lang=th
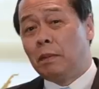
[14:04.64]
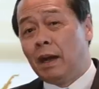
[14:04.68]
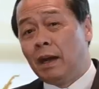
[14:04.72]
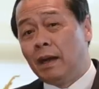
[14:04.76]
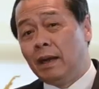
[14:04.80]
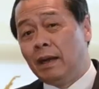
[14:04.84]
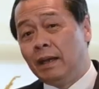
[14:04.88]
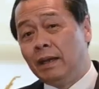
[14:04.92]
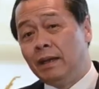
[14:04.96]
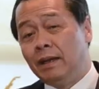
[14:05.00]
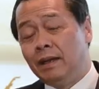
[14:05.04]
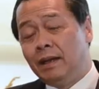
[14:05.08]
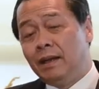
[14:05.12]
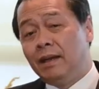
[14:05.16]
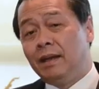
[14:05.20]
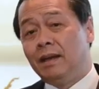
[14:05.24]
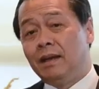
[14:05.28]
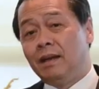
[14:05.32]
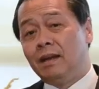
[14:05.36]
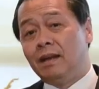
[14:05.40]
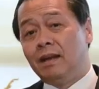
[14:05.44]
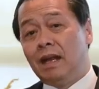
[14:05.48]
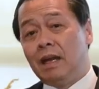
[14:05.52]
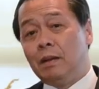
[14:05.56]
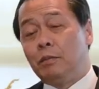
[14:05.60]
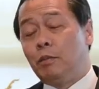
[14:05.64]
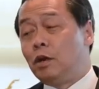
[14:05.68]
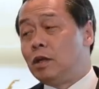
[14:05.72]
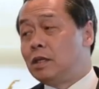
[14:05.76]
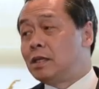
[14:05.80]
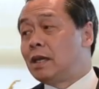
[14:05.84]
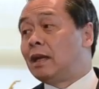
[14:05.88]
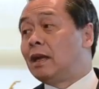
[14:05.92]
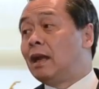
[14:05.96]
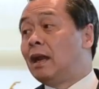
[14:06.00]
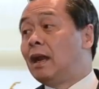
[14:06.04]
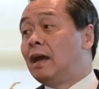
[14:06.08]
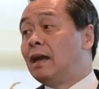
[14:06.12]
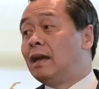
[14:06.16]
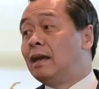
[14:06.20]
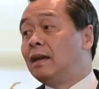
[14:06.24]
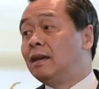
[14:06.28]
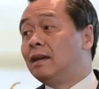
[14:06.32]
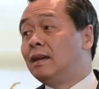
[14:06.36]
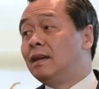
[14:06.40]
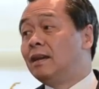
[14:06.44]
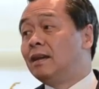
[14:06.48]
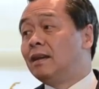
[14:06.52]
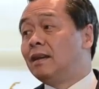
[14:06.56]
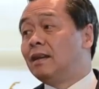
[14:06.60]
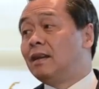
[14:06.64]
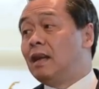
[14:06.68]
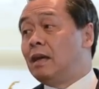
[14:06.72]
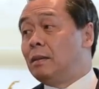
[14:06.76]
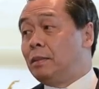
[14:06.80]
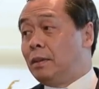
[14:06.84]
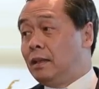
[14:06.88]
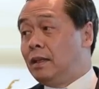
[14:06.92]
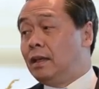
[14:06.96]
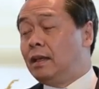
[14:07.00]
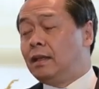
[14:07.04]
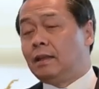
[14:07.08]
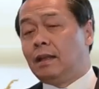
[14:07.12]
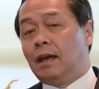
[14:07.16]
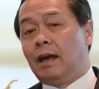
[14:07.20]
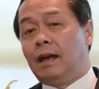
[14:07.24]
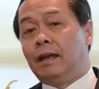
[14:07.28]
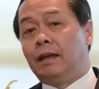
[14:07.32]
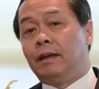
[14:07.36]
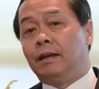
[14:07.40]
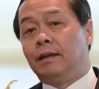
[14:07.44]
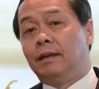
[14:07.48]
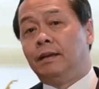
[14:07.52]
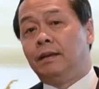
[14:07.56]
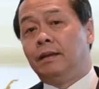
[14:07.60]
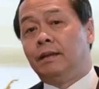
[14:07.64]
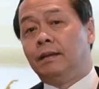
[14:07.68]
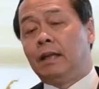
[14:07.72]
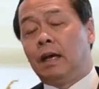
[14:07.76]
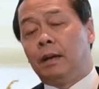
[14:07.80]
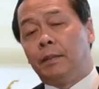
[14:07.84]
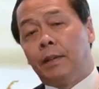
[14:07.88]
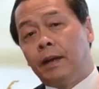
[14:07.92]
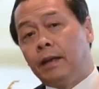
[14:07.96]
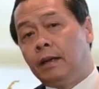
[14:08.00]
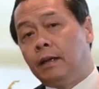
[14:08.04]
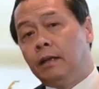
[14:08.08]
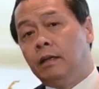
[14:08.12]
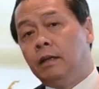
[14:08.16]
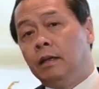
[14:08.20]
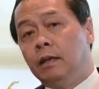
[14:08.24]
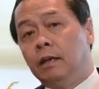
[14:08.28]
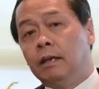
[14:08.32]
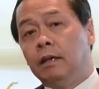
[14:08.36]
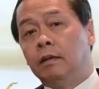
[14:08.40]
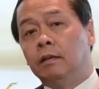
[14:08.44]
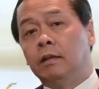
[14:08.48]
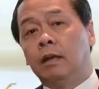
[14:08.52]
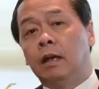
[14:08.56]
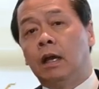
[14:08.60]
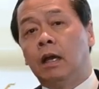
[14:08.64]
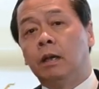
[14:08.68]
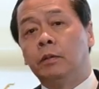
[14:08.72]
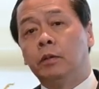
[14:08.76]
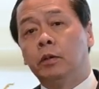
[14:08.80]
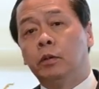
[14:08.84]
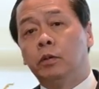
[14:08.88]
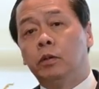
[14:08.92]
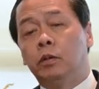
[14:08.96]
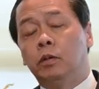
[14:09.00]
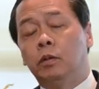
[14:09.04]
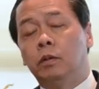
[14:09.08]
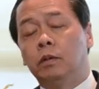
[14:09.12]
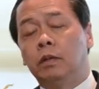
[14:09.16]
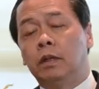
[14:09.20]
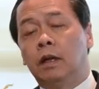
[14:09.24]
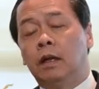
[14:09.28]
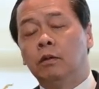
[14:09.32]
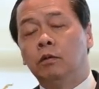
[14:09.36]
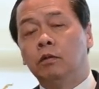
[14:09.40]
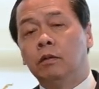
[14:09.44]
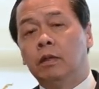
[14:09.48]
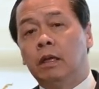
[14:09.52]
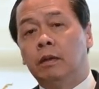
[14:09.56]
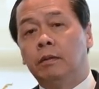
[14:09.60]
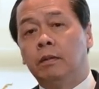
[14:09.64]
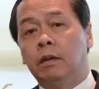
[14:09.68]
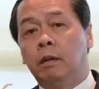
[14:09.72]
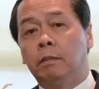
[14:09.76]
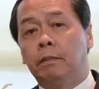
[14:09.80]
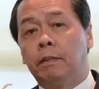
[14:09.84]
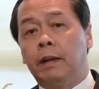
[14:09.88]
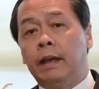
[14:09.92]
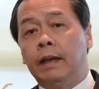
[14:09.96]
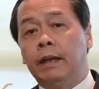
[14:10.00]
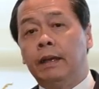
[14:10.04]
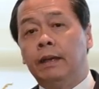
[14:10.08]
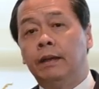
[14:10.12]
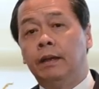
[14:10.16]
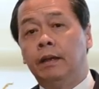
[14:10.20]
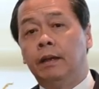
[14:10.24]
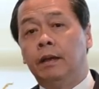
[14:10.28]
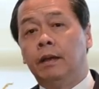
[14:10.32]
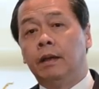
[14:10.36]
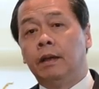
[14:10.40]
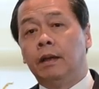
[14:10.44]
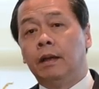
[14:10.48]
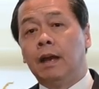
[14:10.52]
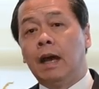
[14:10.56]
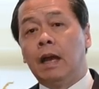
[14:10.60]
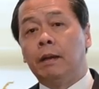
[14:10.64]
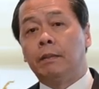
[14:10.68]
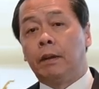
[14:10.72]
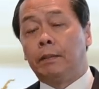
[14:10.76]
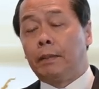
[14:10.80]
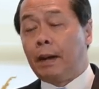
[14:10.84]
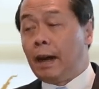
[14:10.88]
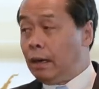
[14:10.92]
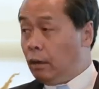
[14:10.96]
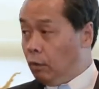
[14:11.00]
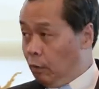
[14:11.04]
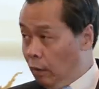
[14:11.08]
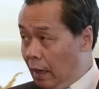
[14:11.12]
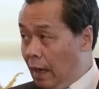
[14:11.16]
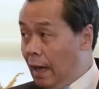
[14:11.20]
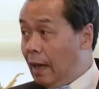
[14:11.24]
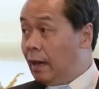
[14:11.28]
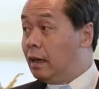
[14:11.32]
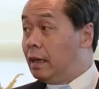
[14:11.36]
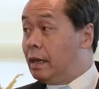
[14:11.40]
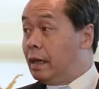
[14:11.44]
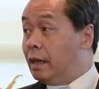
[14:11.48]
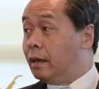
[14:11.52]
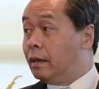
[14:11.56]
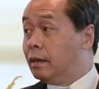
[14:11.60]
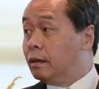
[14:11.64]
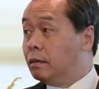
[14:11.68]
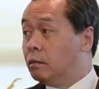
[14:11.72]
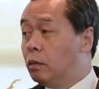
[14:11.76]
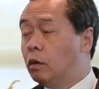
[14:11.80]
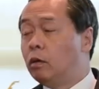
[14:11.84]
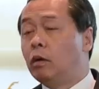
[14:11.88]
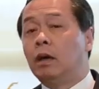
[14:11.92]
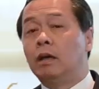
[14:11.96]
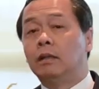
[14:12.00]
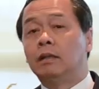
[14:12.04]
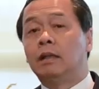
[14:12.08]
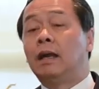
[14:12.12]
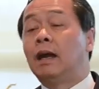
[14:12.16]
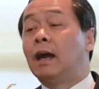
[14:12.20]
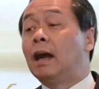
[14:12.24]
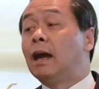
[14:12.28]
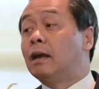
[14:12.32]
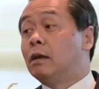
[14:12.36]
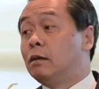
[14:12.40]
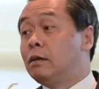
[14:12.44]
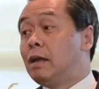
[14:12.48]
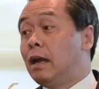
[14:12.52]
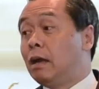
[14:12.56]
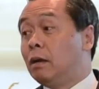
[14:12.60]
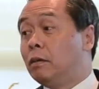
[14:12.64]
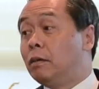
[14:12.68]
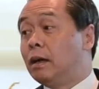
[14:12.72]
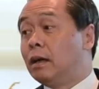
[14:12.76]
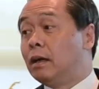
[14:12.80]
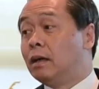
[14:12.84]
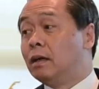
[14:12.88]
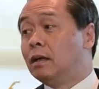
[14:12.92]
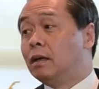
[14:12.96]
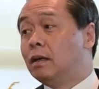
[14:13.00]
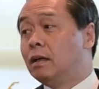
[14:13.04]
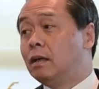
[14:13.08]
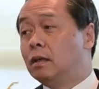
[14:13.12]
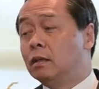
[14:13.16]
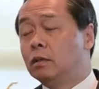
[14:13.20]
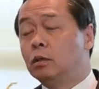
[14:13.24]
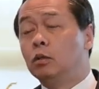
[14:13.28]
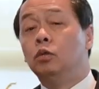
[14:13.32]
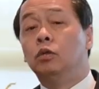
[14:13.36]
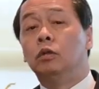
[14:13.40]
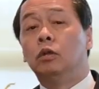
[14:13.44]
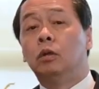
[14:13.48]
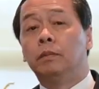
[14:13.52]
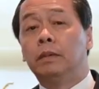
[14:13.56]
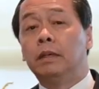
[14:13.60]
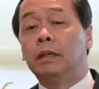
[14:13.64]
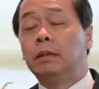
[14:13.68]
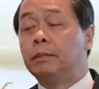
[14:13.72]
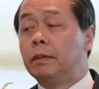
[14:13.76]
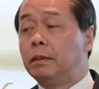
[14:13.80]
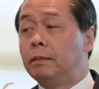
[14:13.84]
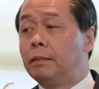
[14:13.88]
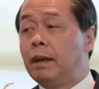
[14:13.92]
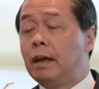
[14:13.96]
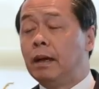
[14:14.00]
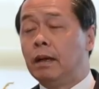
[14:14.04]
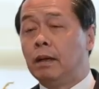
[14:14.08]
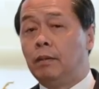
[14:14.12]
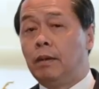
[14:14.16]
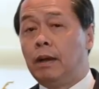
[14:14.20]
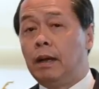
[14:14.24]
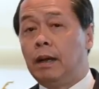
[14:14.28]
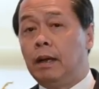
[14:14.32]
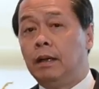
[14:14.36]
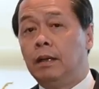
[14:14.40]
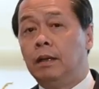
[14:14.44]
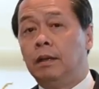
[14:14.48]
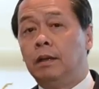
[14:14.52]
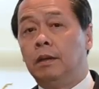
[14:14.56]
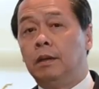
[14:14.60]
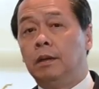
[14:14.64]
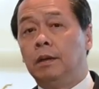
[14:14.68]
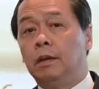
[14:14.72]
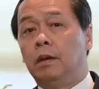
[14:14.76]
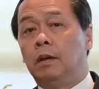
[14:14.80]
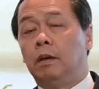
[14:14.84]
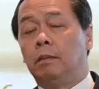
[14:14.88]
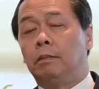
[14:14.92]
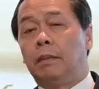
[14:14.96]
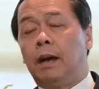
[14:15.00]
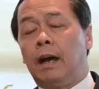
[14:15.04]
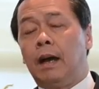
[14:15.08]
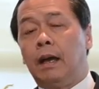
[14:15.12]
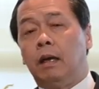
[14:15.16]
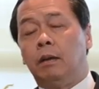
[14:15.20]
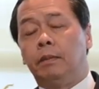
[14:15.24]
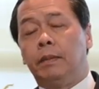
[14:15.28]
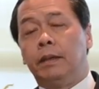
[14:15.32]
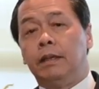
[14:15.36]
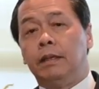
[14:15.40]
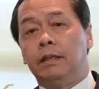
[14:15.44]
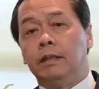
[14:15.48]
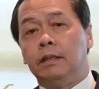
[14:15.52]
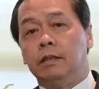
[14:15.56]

มาในในบริษัทอะไรในประเทศไทย แต่ภายในหนึ่งเดียวธนาคารธนาคารกรุงเทพก็ไปได้มาพันกว่าล้านเหรียญเพราะว่า ธนาคารเขาใหญ่กว่าแล้วทุนต้องเพิ่มมันมากกว่า ก็ปาเข้าไป